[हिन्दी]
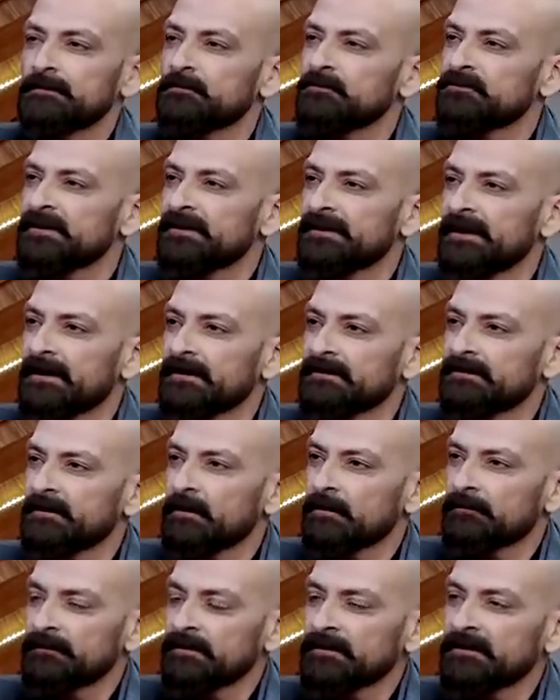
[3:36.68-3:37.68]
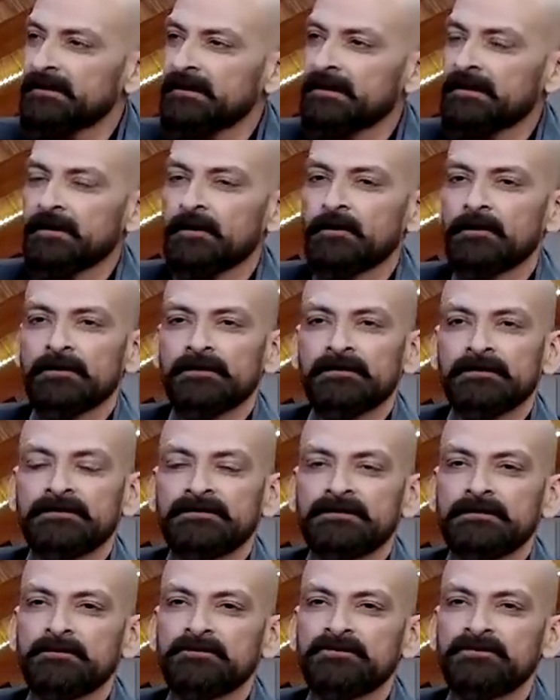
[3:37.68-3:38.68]
ने मुझे कैरेक्टर ऑफर किया और
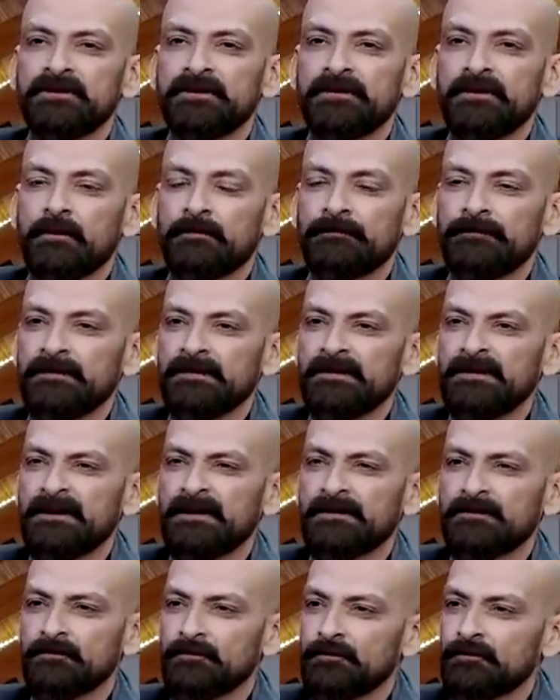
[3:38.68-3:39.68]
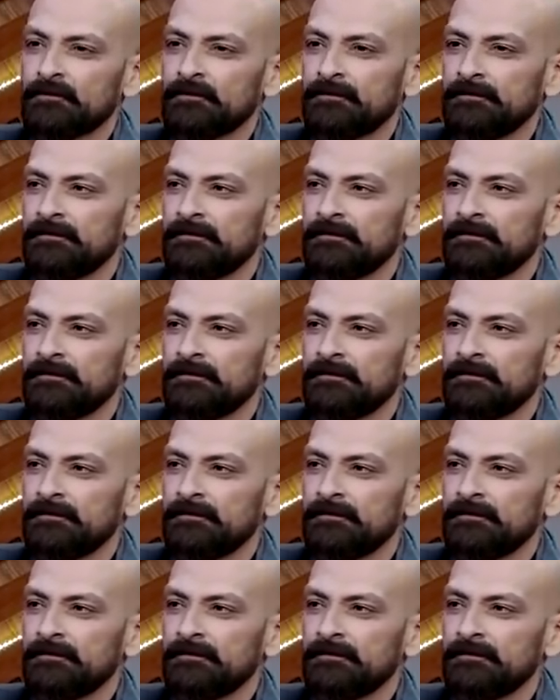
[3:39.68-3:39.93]
जब उसने ऑफर किया तो